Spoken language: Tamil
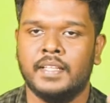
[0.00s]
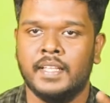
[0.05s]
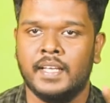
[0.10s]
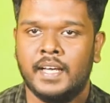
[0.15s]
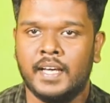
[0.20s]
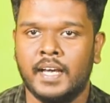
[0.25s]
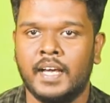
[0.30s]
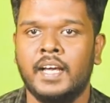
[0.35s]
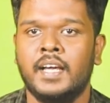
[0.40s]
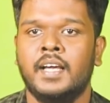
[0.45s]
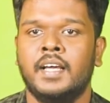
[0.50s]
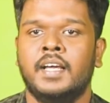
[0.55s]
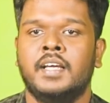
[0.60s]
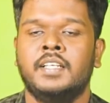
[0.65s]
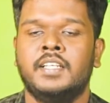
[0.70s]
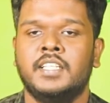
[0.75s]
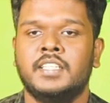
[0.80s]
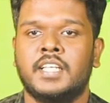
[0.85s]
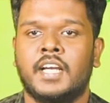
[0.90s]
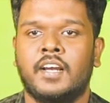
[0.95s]
அந்த
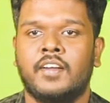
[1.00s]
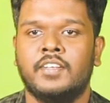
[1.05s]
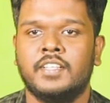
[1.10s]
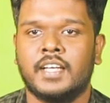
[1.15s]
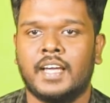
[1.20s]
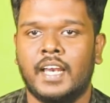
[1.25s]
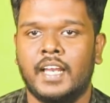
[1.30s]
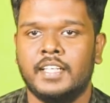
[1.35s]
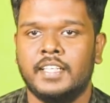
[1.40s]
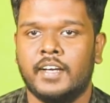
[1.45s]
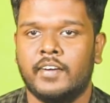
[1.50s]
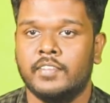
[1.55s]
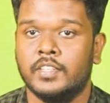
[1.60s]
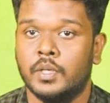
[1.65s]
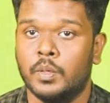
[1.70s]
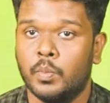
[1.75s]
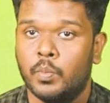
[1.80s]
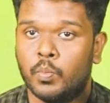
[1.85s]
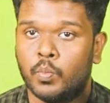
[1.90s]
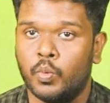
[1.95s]
டிஷர்ட்டில் வந்து கலெக்ட்
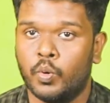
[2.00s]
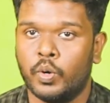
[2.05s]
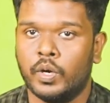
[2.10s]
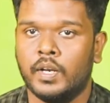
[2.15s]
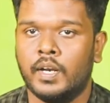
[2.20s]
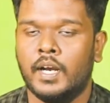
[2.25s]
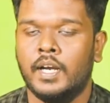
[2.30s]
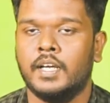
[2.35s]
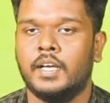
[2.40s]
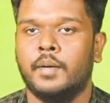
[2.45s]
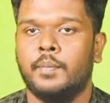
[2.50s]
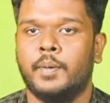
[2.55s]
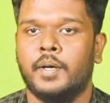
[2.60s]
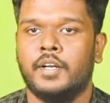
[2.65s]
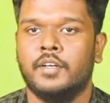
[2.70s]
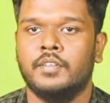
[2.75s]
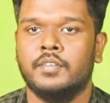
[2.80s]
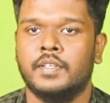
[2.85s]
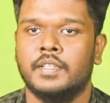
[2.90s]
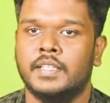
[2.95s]
ஆகுது மூணு நாளுக்கு
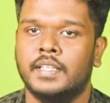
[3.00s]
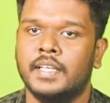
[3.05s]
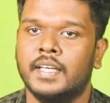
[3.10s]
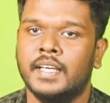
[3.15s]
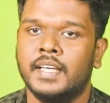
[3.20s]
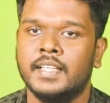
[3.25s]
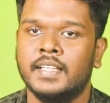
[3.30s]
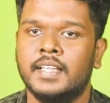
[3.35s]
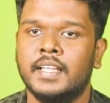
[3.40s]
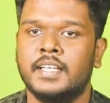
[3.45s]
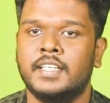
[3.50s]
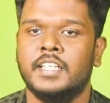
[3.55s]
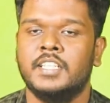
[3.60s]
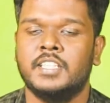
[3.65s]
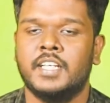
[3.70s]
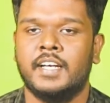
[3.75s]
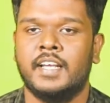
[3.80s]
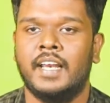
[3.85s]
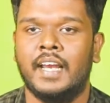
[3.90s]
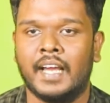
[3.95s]
பிறகு வந்து இந்த
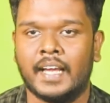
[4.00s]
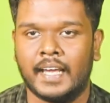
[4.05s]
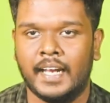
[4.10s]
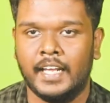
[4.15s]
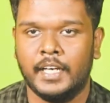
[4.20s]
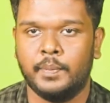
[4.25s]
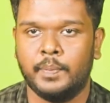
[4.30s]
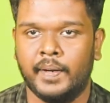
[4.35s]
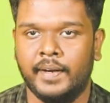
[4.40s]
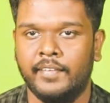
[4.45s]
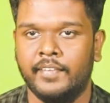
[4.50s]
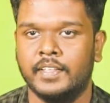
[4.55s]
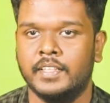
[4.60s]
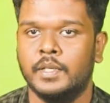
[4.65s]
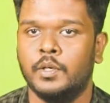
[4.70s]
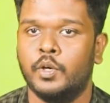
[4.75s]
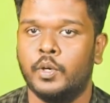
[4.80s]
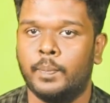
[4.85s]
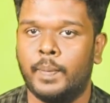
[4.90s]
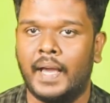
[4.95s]
டிஷர்ட்டை எல்லாம் கலெக்ட் பண்ணி
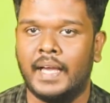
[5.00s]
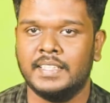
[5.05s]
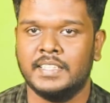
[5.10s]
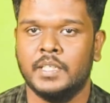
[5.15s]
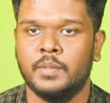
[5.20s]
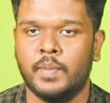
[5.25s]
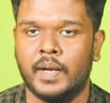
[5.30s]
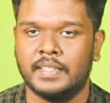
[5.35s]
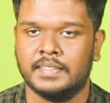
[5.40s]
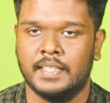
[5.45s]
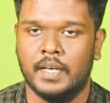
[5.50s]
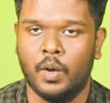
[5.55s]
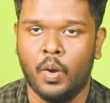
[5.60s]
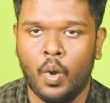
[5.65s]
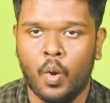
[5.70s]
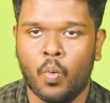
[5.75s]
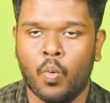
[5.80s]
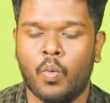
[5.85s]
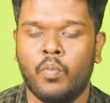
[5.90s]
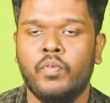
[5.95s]
வந்து ஒரு பிளாஸ்டிக் பாக்ஸில்
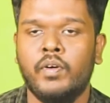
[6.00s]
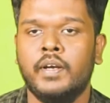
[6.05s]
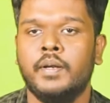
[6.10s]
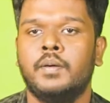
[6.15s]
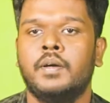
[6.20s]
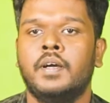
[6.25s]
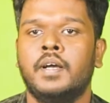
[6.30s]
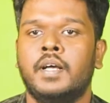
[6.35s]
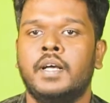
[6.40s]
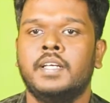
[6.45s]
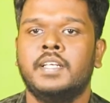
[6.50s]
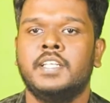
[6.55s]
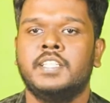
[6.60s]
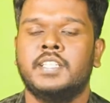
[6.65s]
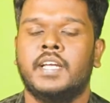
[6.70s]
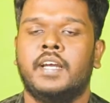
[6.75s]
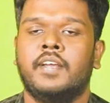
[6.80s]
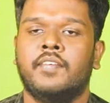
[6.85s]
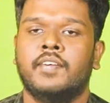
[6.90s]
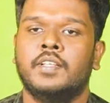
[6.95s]
ஒவ்வொரு
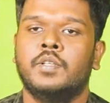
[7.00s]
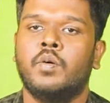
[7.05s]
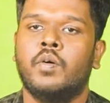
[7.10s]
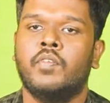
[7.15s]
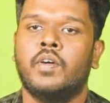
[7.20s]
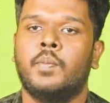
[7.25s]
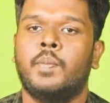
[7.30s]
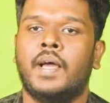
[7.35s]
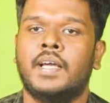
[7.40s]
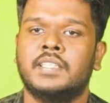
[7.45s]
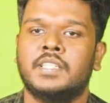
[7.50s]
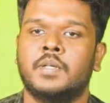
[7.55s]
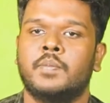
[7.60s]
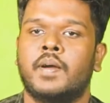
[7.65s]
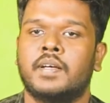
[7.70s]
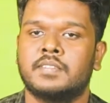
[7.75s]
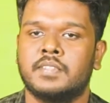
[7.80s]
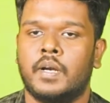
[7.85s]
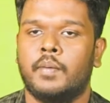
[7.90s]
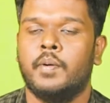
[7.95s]
டிஷர்ட்டையும் வந்து ஒவ்வொரு பிளாஸ்டிக்
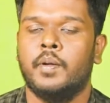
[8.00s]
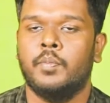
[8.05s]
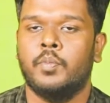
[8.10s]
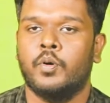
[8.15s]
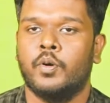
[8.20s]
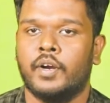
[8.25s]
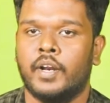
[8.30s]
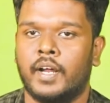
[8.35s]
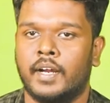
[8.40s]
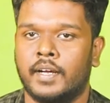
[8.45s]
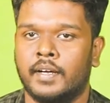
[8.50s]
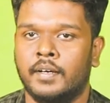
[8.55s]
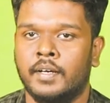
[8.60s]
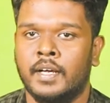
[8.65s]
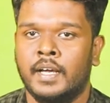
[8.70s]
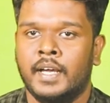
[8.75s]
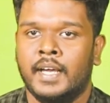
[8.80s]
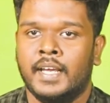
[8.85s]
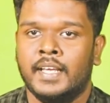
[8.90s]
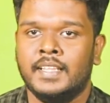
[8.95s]
பாக்ஸில் அப்படி போடுறாங்க
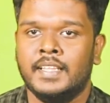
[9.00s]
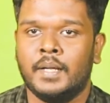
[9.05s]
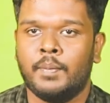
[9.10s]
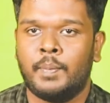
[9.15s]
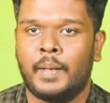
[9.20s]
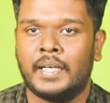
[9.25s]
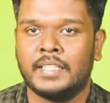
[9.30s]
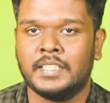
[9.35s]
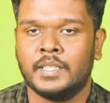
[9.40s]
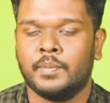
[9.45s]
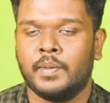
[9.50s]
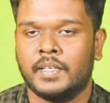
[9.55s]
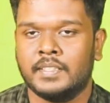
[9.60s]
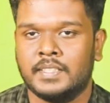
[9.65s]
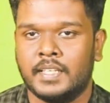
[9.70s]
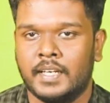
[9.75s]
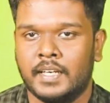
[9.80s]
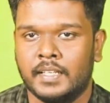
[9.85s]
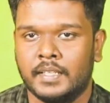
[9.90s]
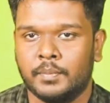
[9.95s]
இந்த பிளாஸ்டிக்
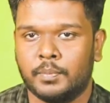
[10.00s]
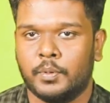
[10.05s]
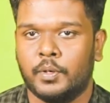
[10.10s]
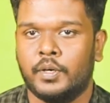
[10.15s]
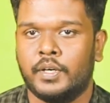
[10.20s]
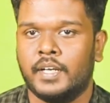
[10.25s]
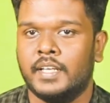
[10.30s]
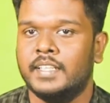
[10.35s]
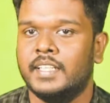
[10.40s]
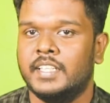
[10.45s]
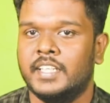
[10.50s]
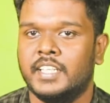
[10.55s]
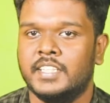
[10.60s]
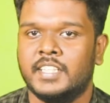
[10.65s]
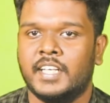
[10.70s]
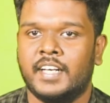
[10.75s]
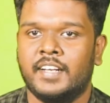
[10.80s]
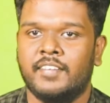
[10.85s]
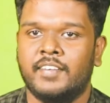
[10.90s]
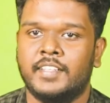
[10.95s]
பாக்ஸில் போட்ட அந்த
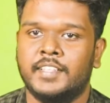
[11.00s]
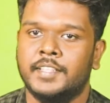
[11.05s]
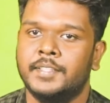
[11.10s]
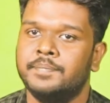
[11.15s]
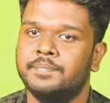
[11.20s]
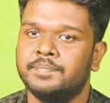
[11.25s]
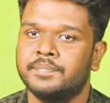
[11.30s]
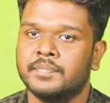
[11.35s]
டிஷர்ட்டை வந்து